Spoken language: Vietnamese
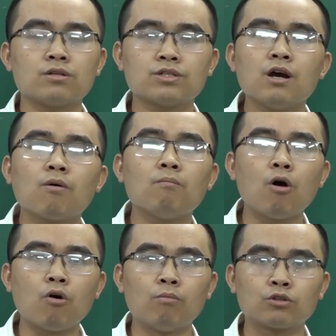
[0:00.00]
sơ
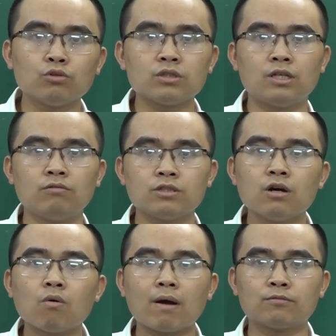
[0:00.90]
bộ một chút xíu,
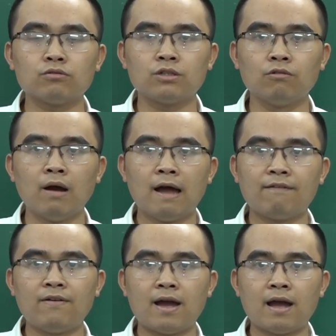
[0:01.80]
sơ qua một chút xíu
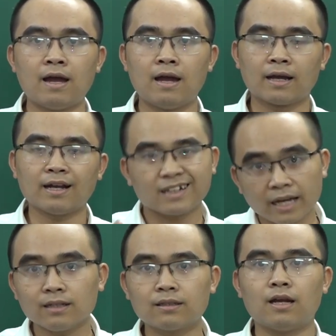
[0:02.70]
về cái
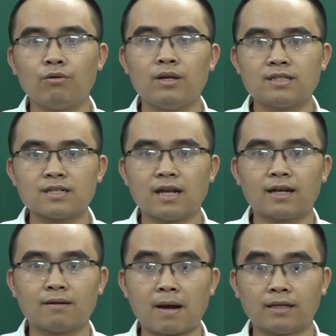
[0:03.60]
cách thầy Huy sẽ dạy
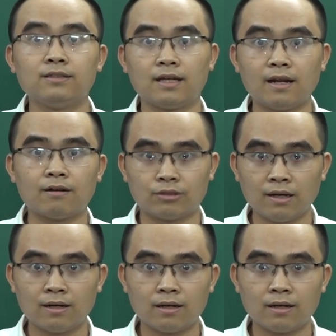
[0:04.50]
các bạn như thế nào nhé.